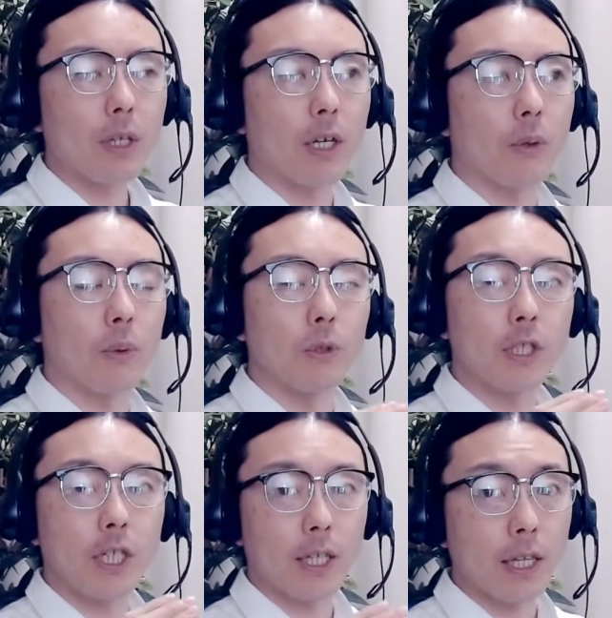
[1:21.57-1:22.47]
あの教
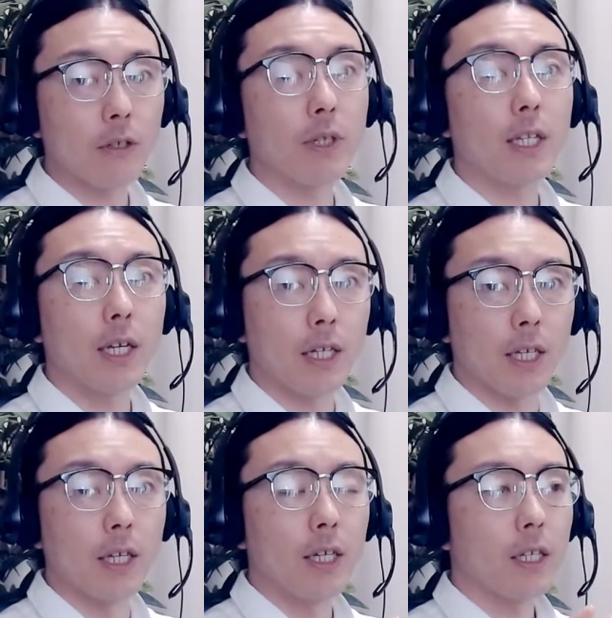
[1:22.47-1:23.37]
えてくれたり、
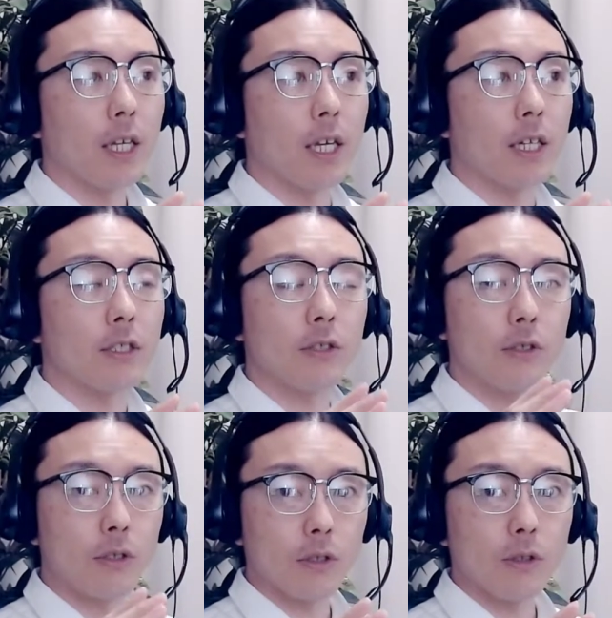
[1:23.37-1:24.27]
えー、す
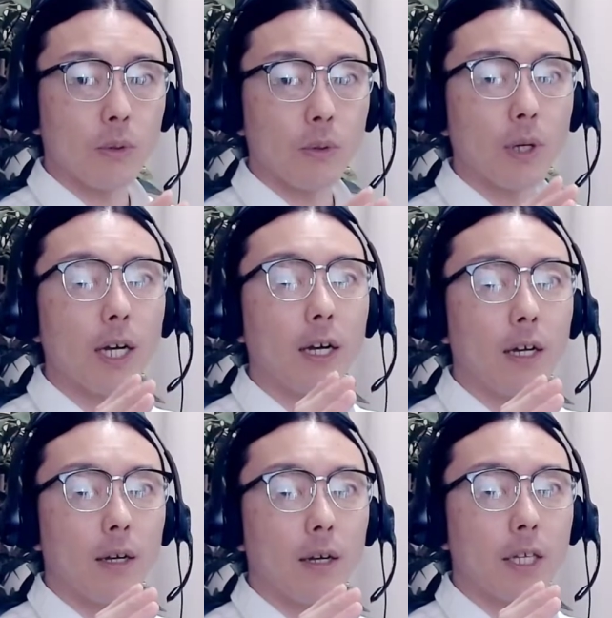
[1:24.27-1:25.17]
ることが
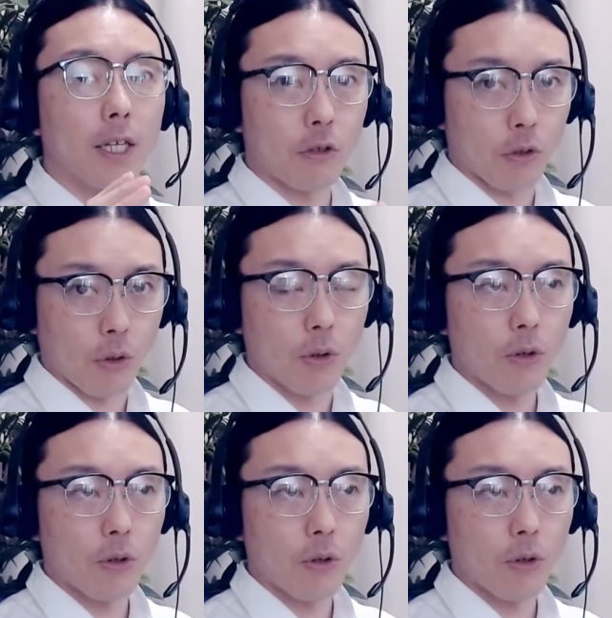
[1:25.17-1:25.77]
できると、